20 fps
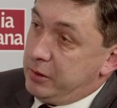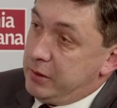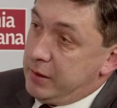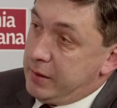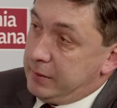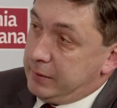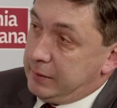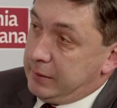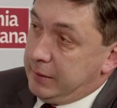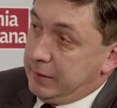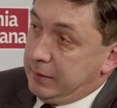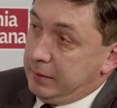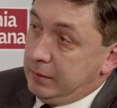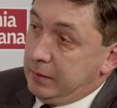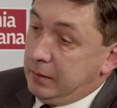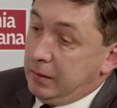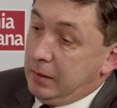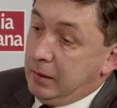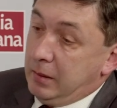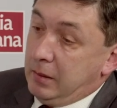to przyjęte.
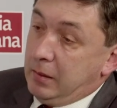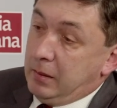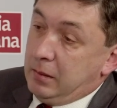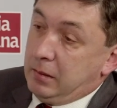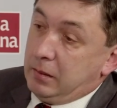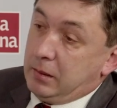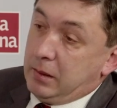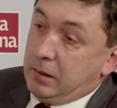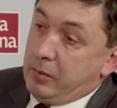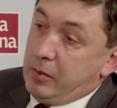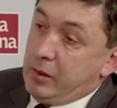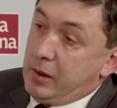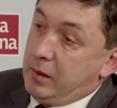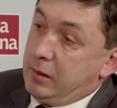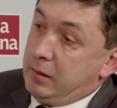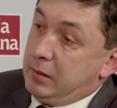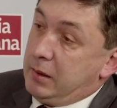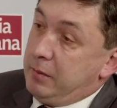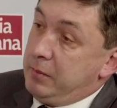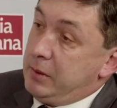Gdyby,
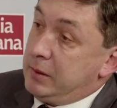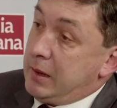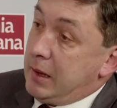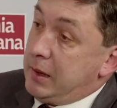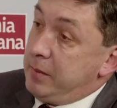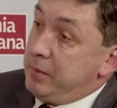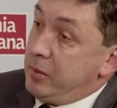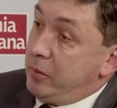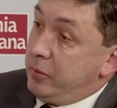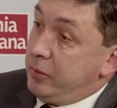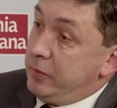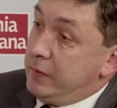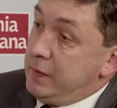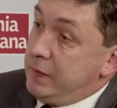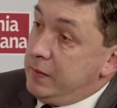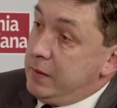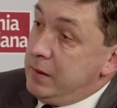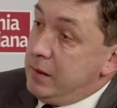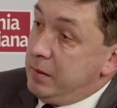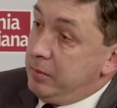gdyby takiej
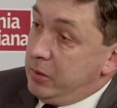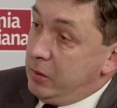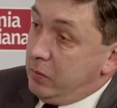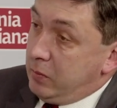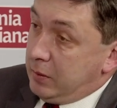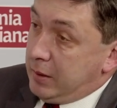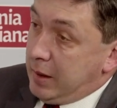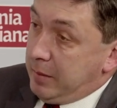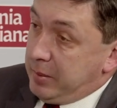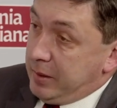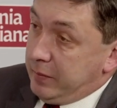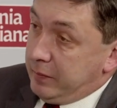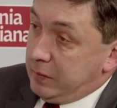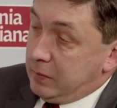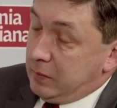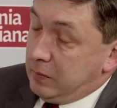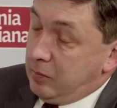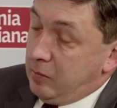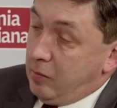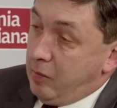propozycji nie było na
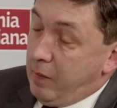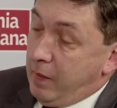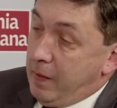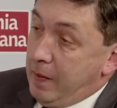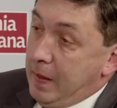pewno,